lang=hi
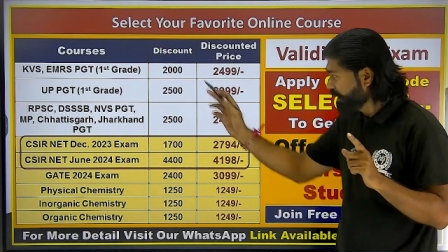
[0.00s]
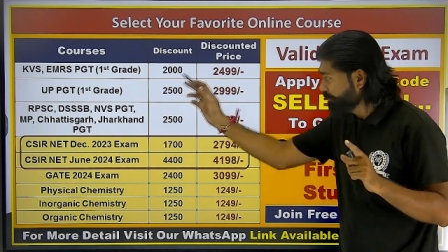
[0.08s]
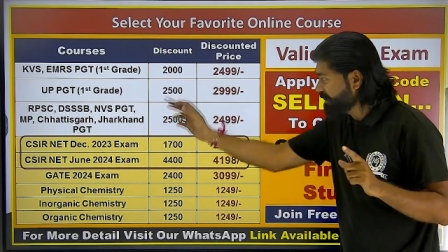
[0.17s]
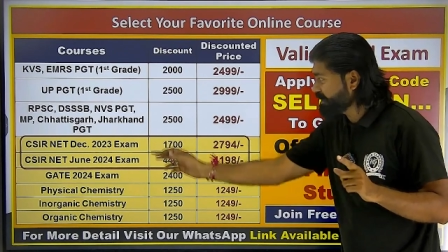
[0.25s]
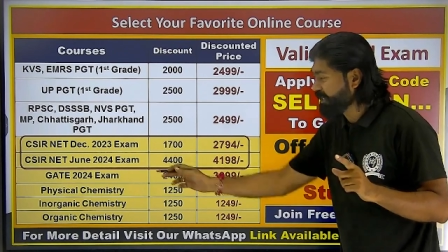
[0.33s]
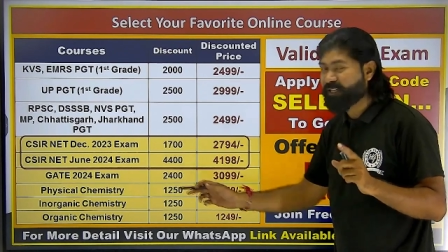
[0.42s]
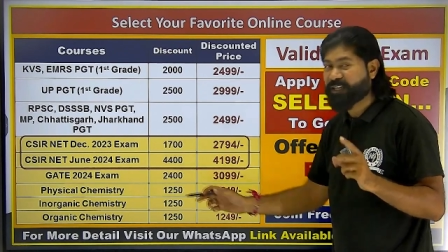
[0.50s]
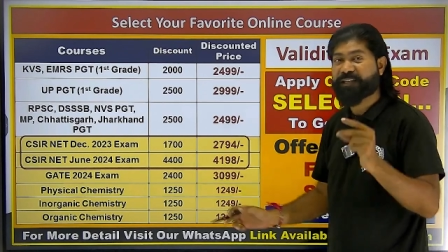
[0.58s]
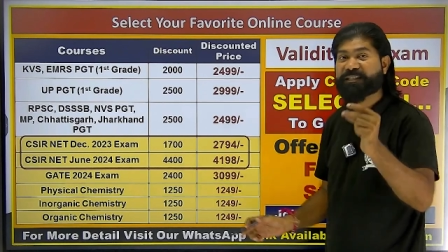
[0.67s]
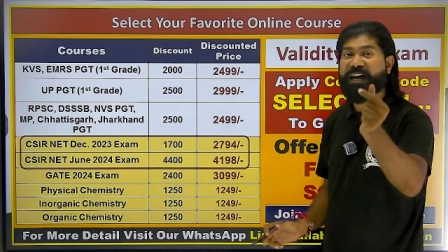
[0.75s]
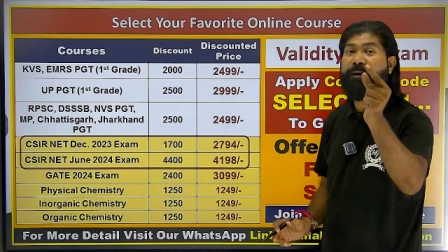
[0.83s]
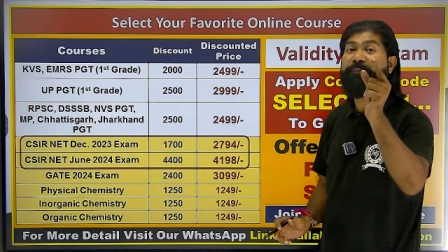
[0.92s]
इनमें से एक
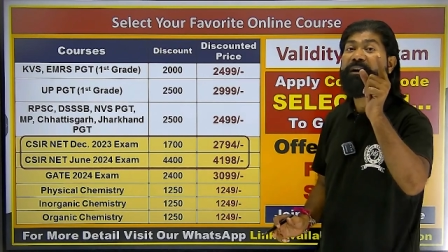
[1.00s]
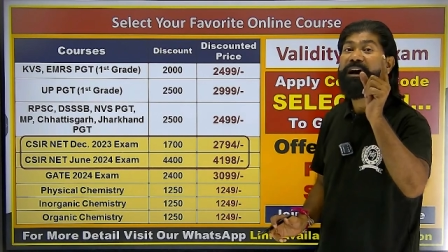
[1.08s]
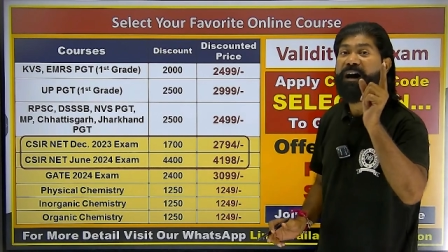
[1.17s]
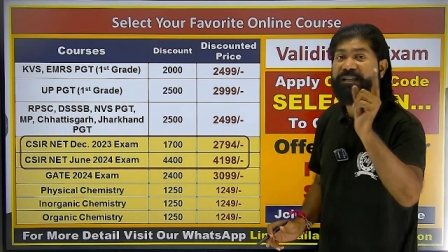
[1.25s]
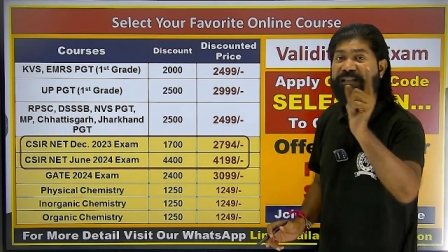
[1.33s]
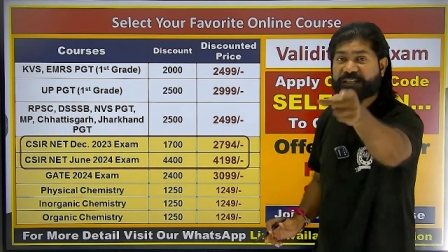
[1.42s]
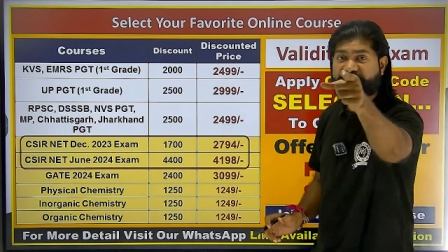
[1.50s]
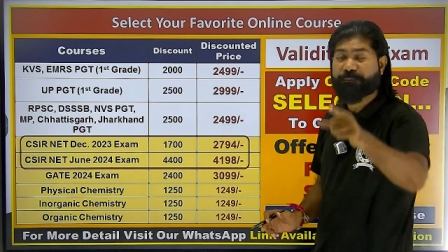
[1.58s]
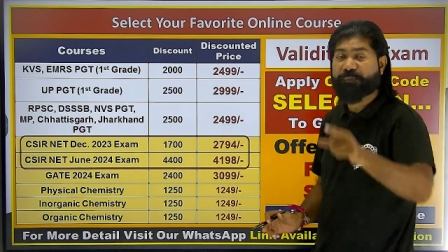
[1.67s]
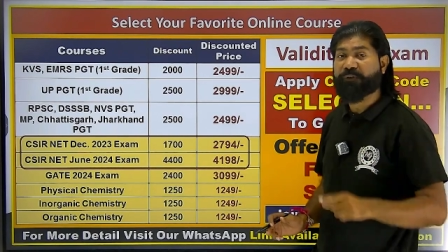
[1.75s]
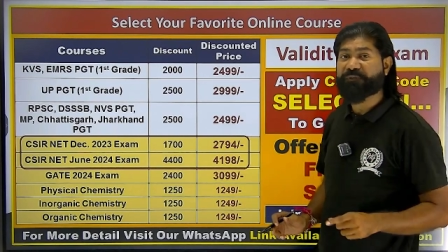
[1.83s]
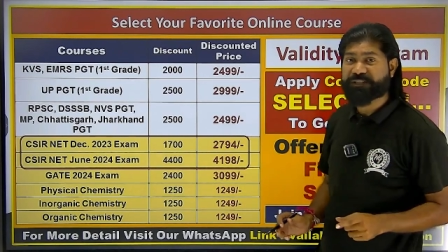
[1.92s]
एग्जाम असिस्टेंट
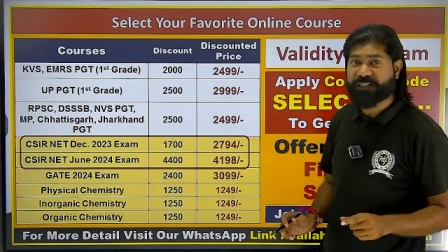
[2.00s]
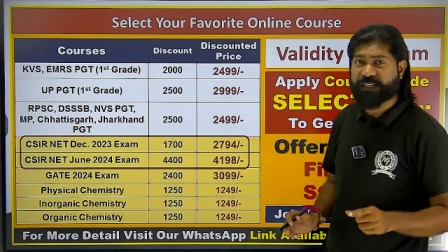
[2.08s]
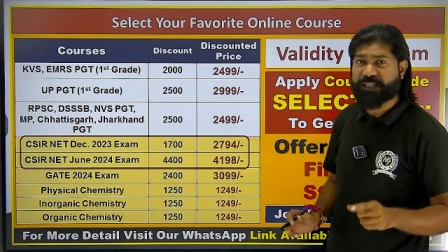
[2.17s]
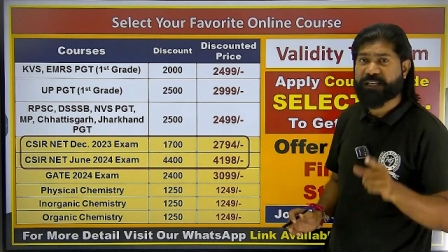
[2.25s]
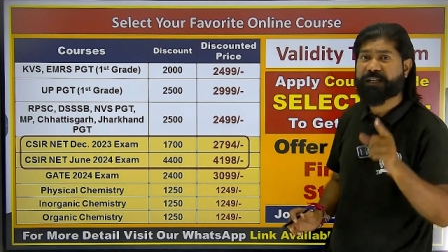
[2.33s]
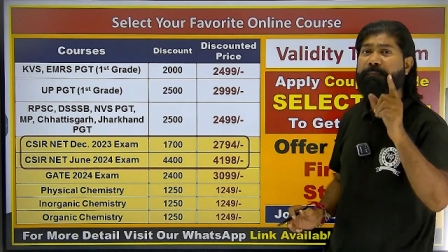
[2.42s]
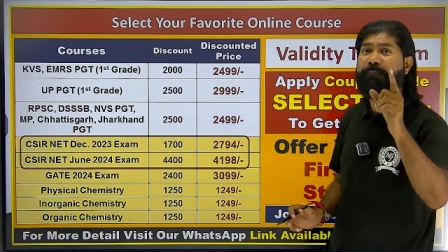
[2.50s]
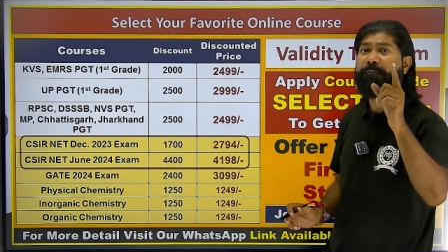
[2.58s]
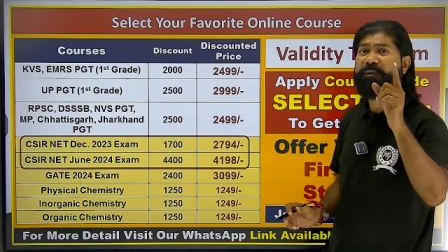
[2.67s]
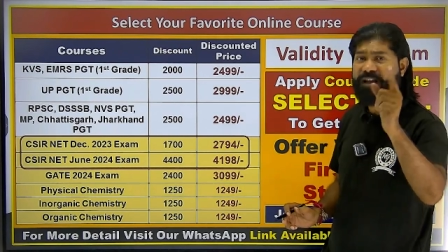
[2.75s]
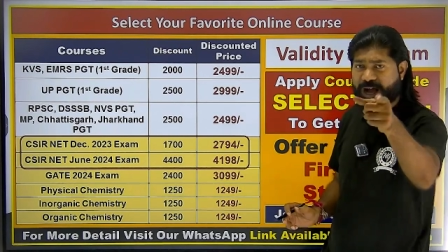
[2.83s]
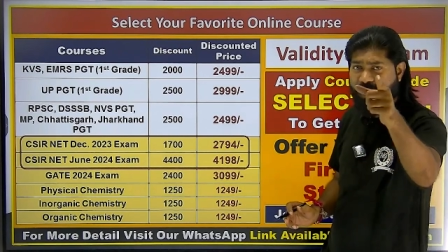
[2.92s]
प्रोफेसर के लिए
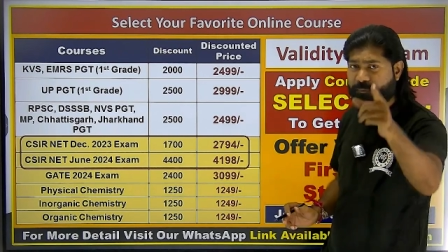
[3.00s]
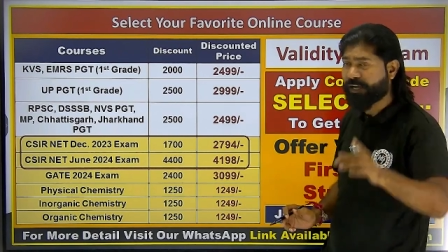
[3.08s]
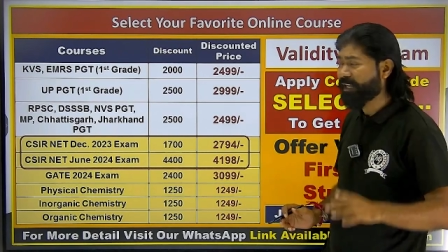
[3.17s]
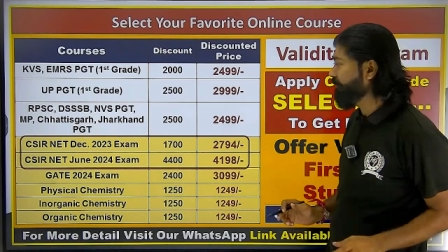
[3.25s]
काम आने